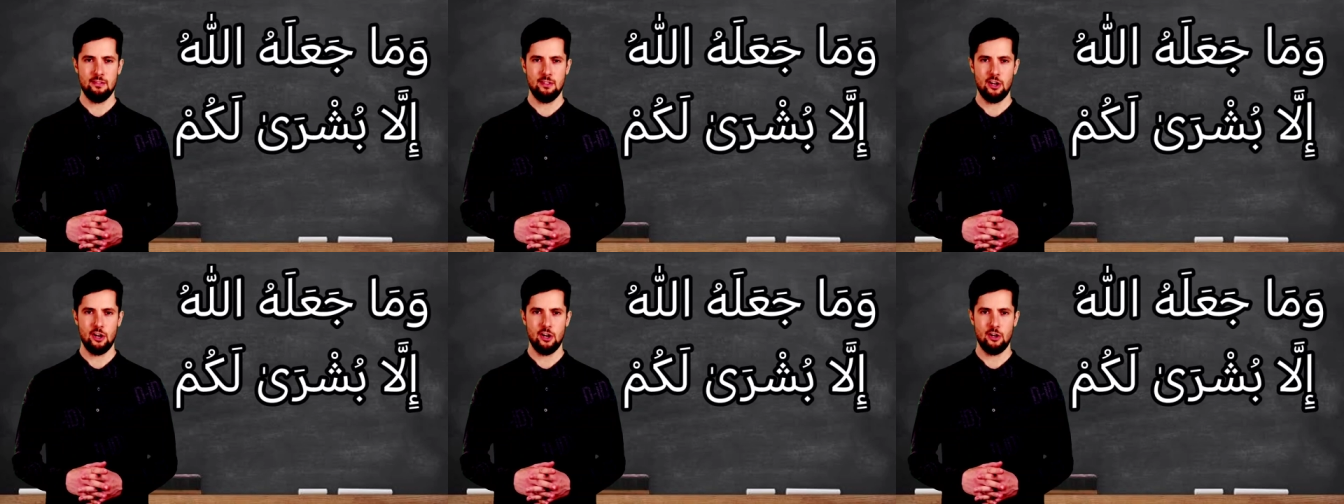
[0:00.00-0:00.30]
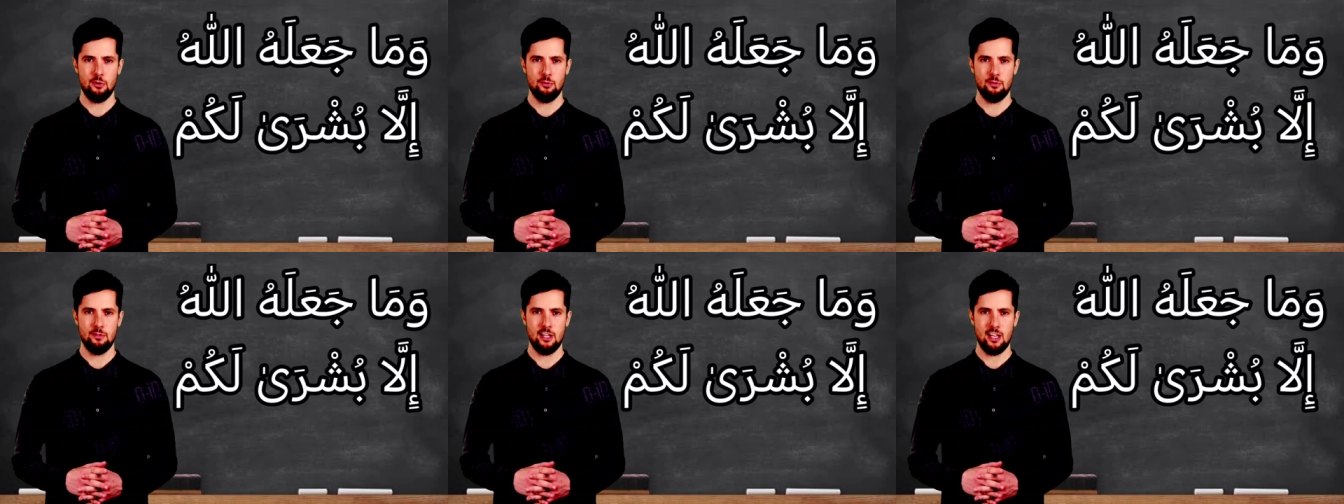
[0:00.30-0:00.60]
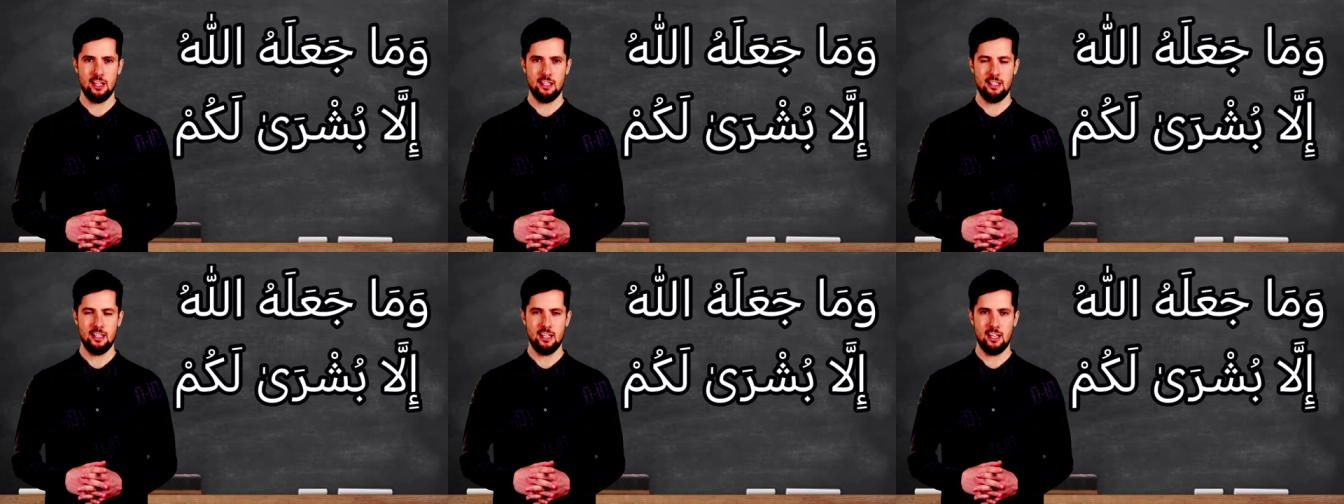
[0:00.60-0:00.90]
الله
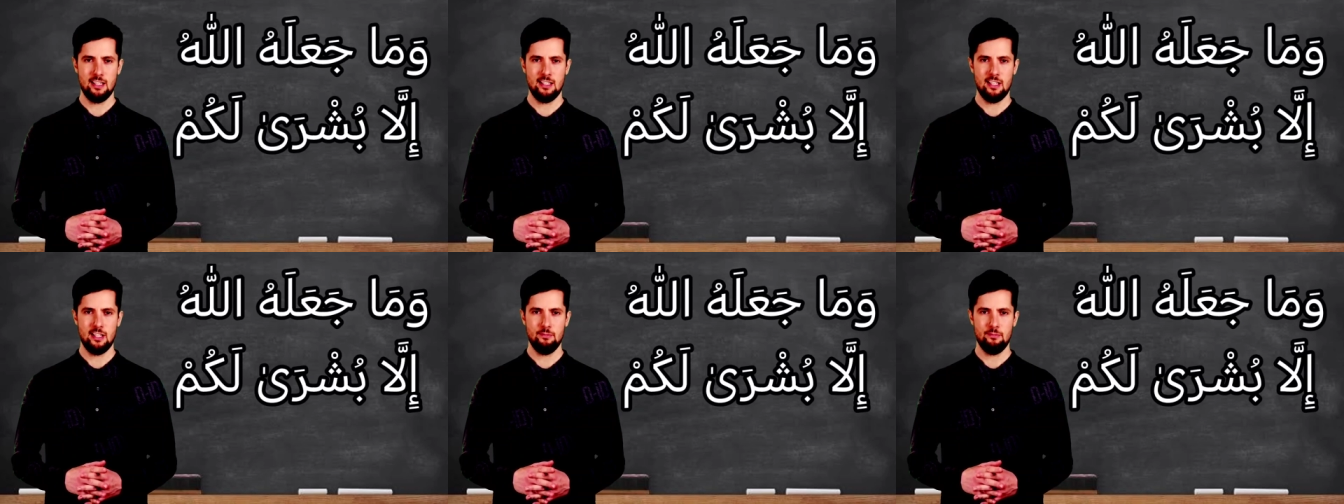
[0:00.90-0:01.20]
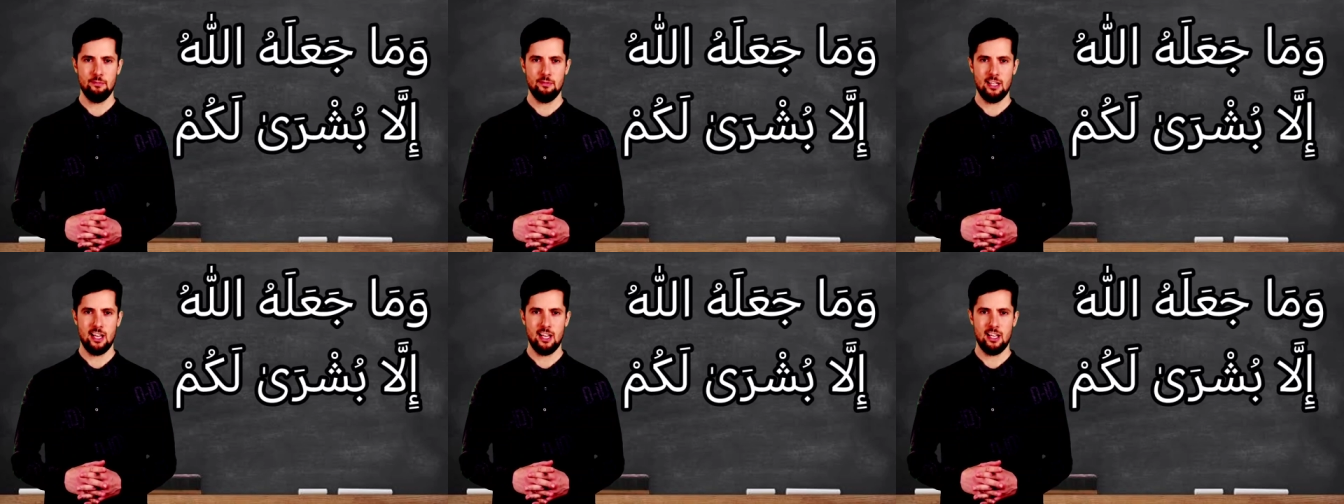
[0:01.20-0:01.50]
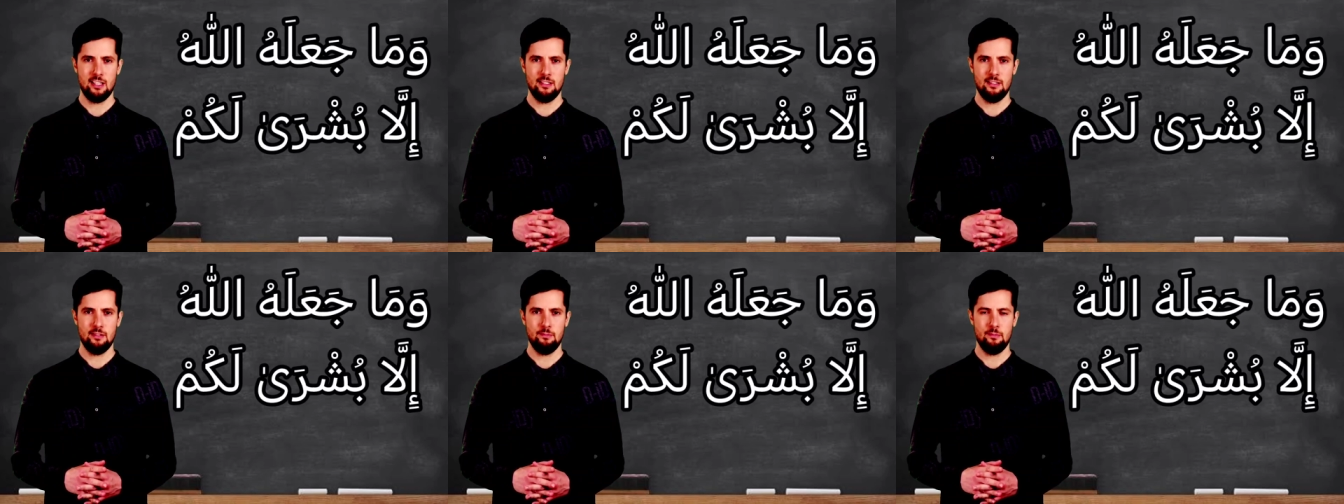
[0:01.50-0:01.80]
ذلك
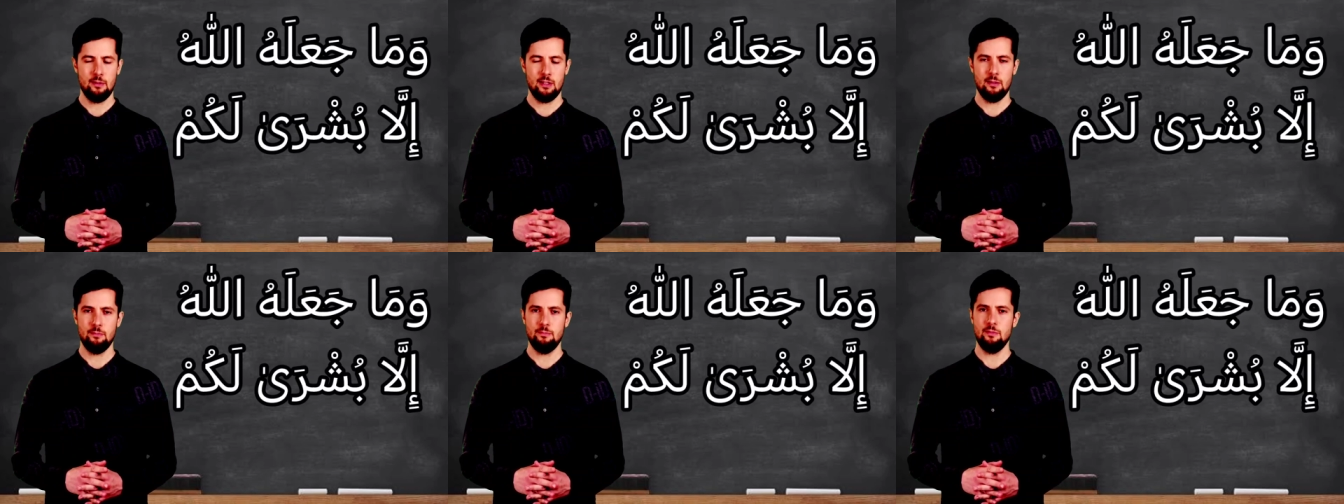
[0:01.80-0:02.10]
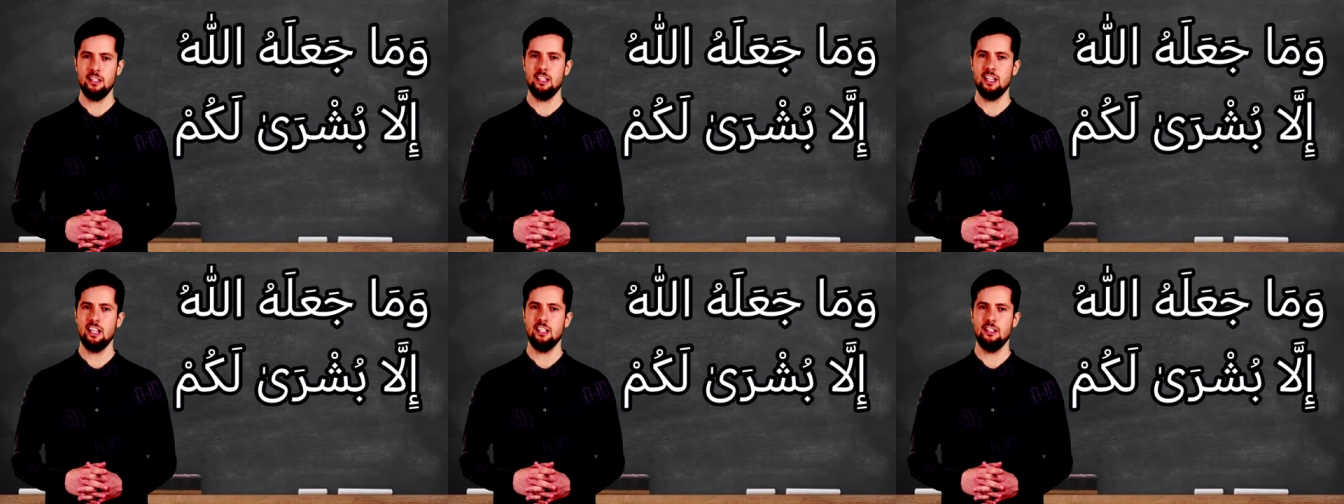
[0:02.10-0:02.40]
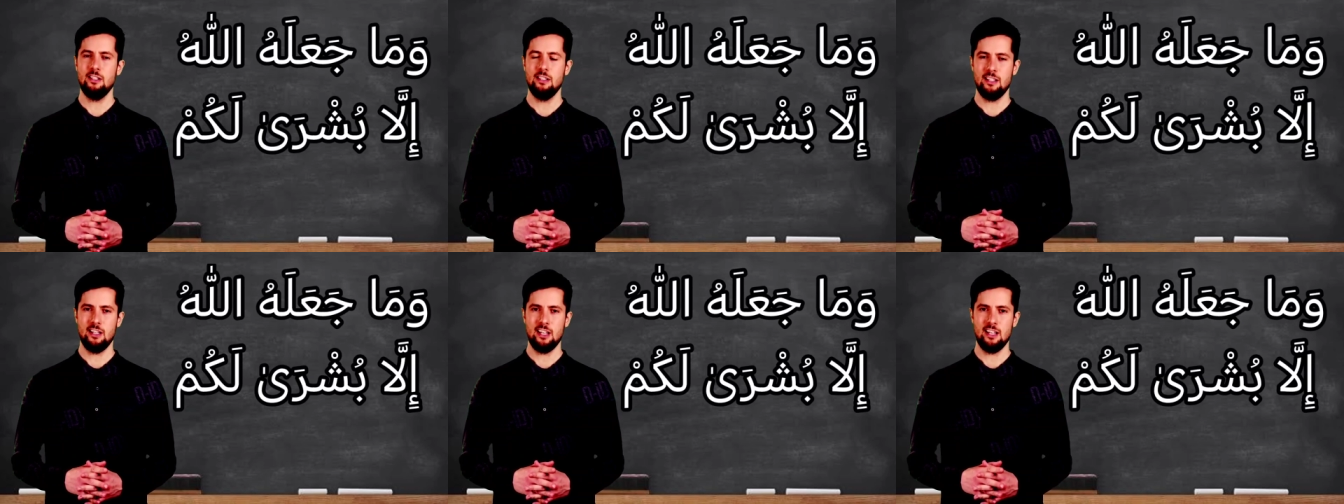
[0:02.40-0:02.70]
الإمداد
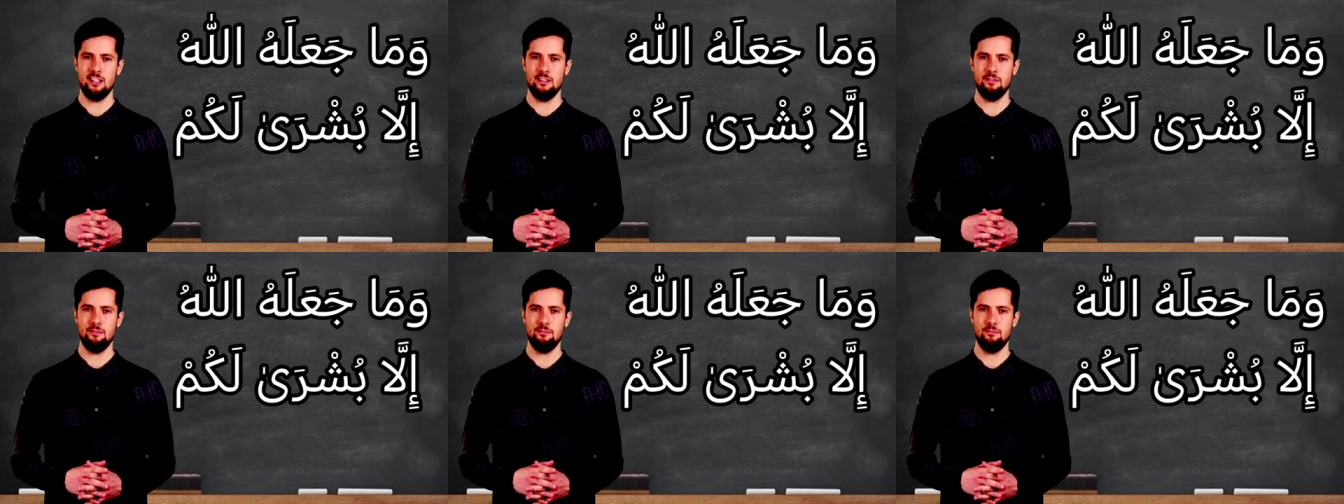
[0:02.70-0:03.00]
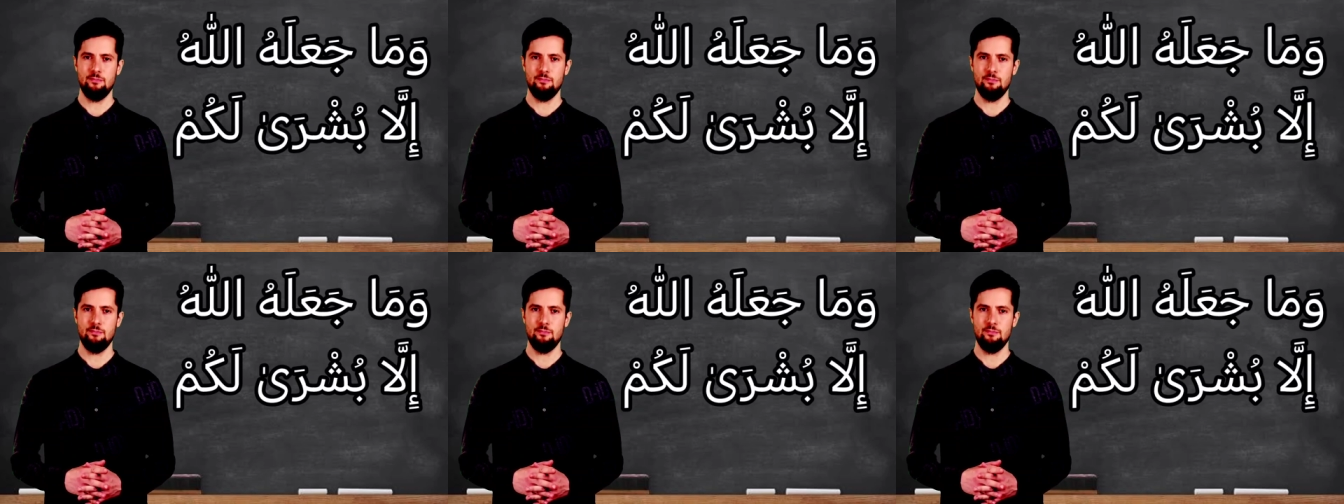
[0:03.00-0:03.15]
بالملائكة